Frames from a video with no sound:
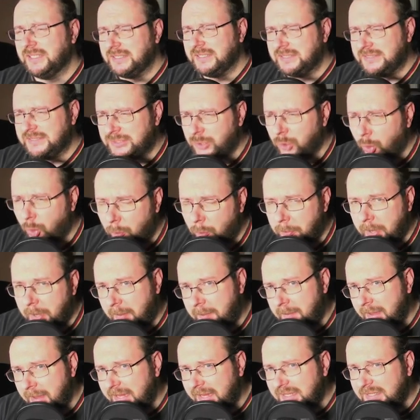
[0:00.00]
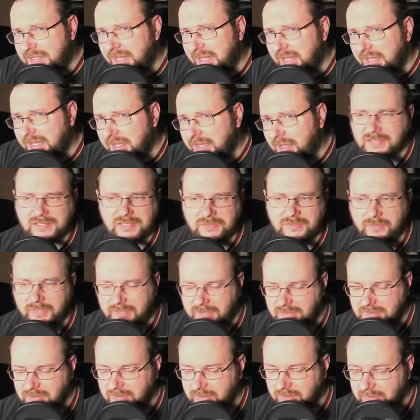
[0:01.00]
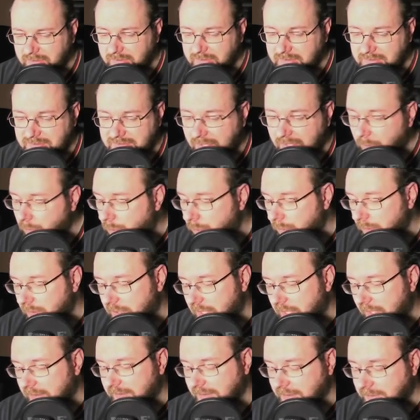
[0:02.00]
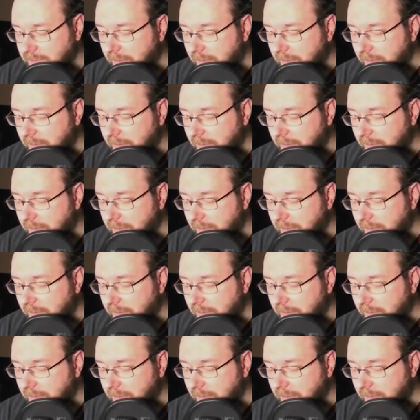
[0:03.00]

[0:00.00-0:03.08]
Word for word: Super mächtig. Das ist wirklich eine, eine saukoole Karte.